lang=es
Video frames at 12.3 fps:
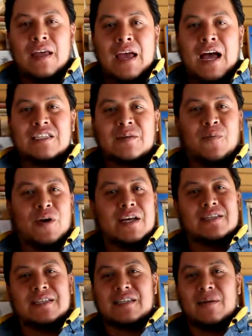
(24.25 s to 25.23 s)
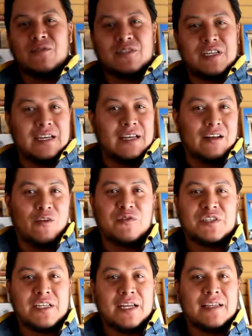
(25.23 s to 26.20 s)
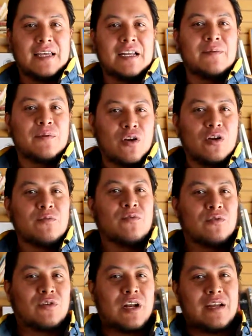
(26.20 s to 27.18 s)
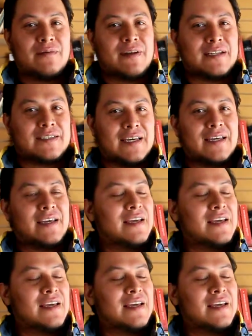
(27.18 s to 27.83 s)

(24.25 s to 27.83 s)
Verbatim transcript: Así pues, estamos en la oficina de Librorum Cultura Libre C,